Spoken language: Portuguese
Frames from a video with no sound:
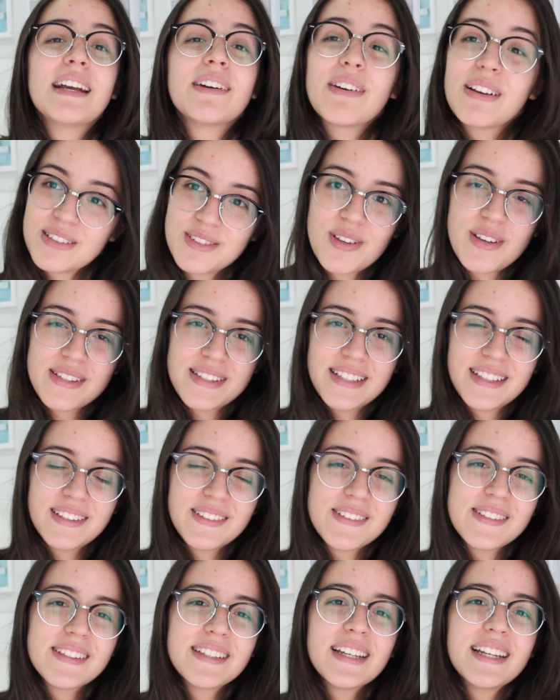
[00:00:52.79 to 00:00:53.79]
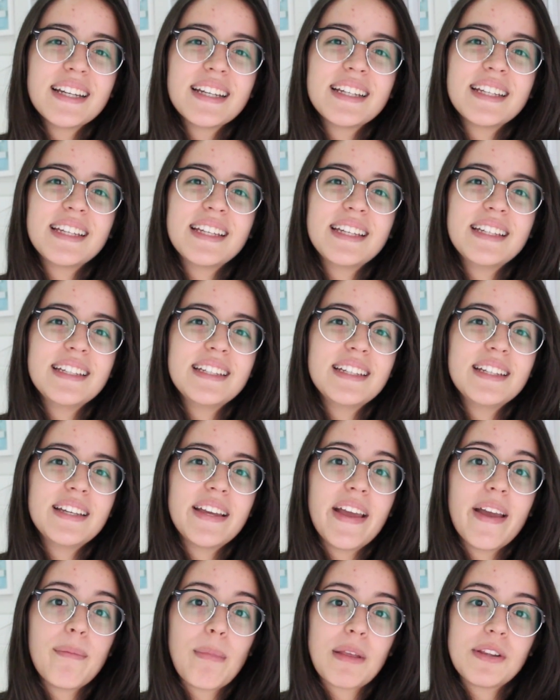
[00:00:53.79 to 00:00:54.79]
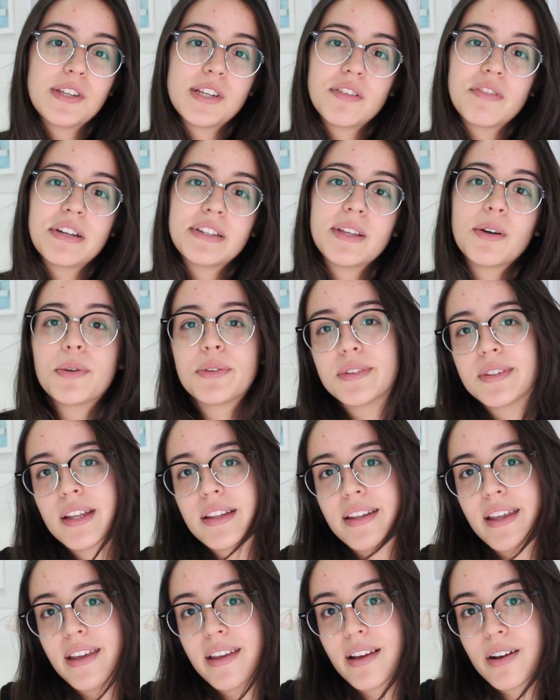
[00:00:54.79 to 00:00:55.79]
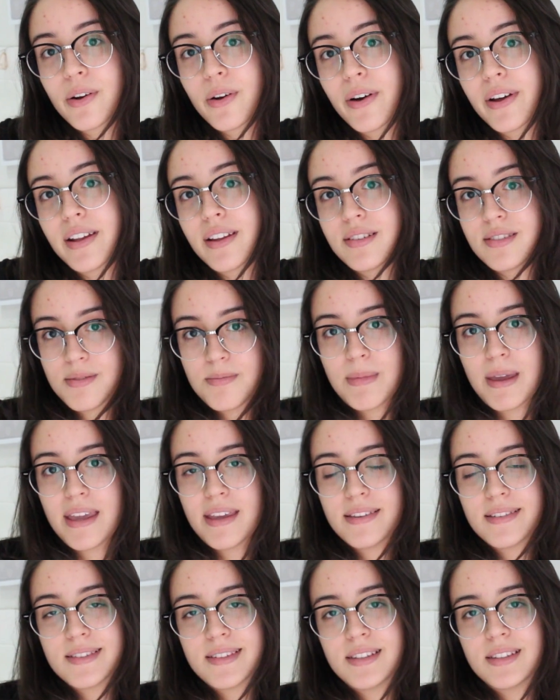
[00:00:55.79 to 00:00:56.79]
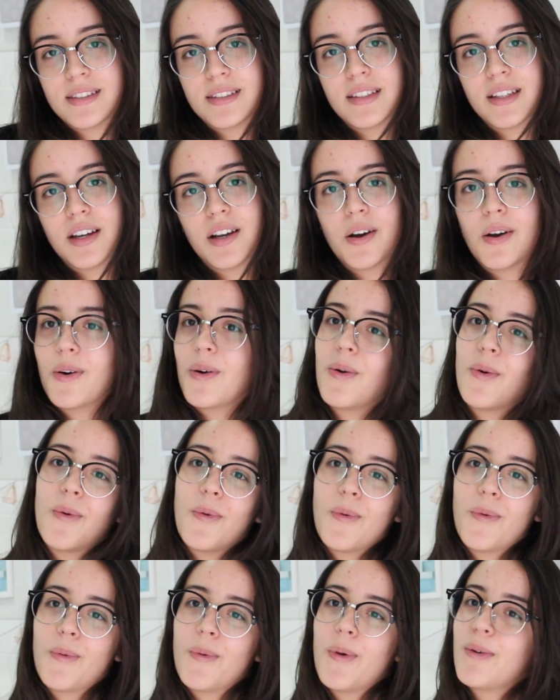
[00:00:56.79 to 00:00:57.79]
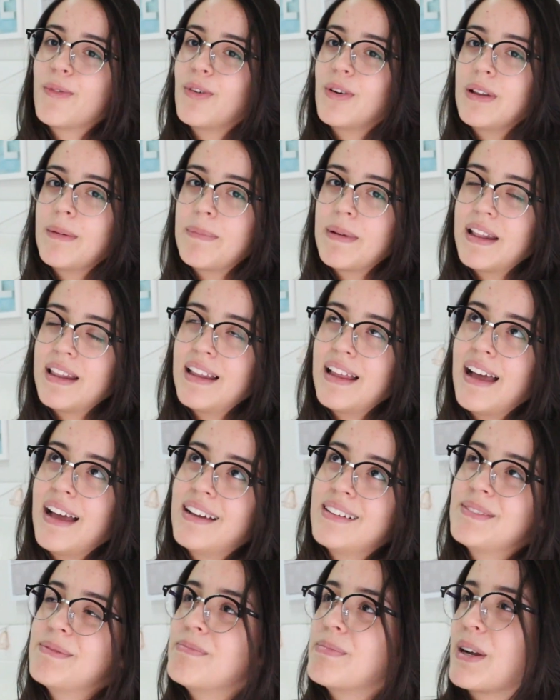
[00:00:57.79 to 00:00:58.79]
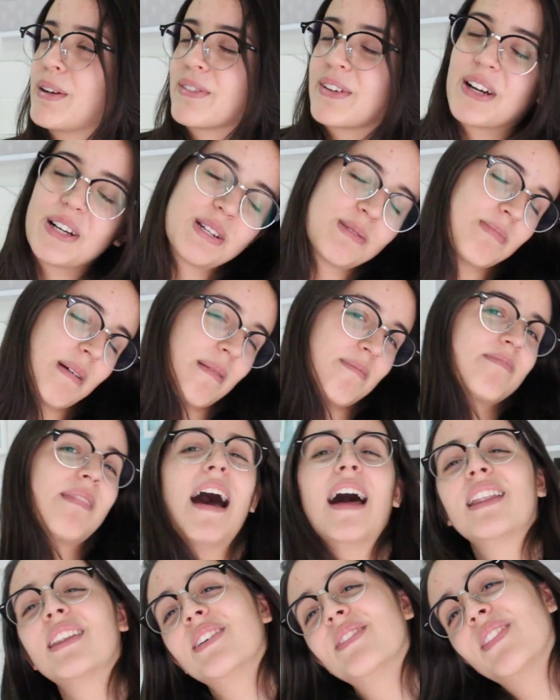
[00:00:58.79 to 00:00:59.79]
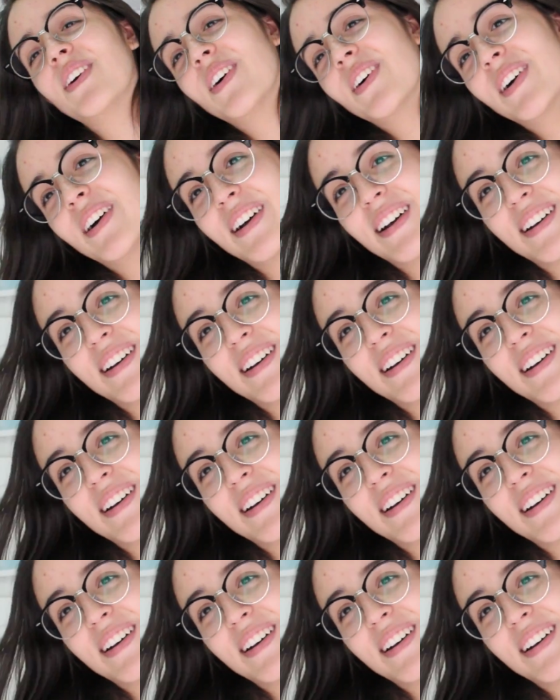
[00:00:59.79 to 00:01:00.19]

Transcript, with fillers: Quase dois anos. E minha tia vai ter outro neném agora esse mês, então eu vou lá pra lá pra ficar de babado meu